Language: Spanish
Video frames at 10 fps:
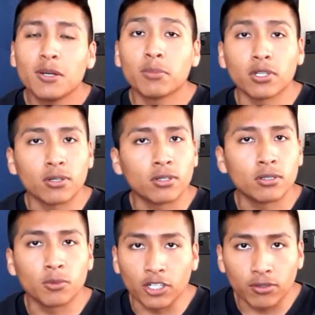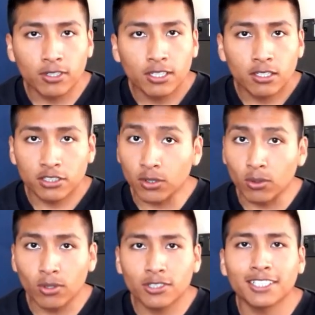Pero bueno,
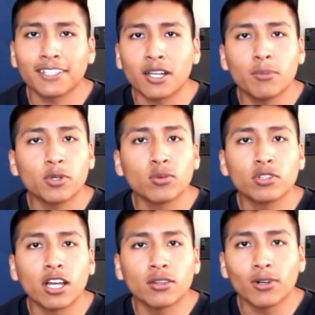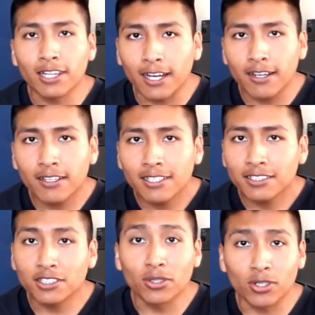seguro se estarán preguntando allá
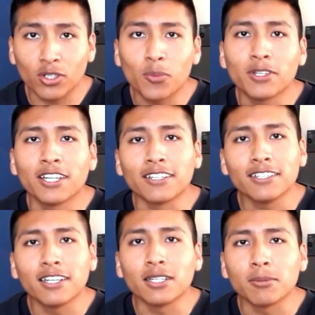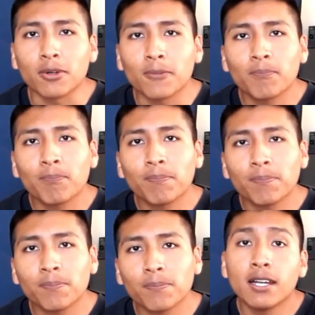si yo recomendaría el libro.
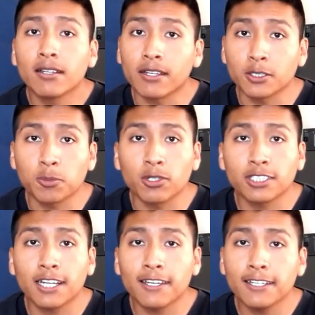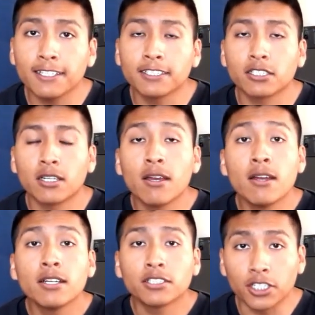La respuesta es
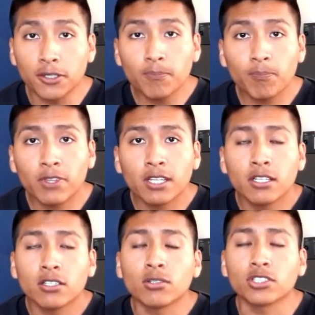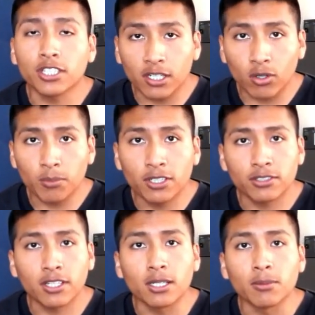sí, yo sí recomiendo
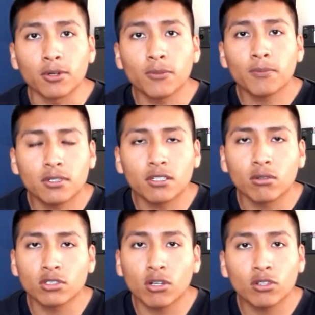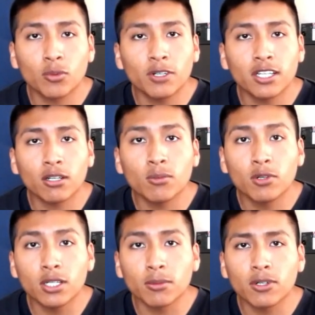este libro, incluso lo tomaría como
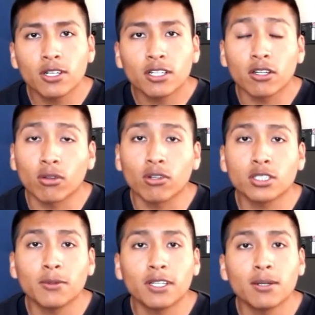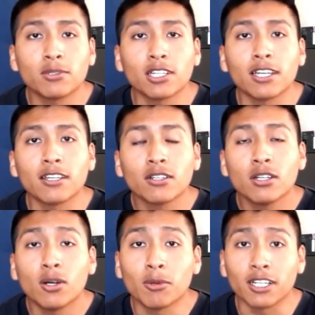un libro que todos deberíamos leer
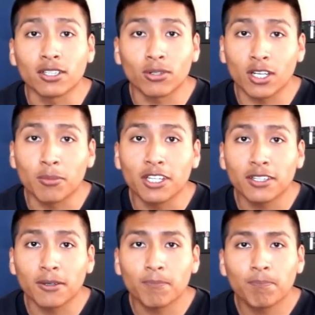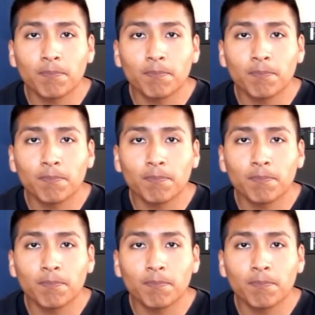obligatoriamente.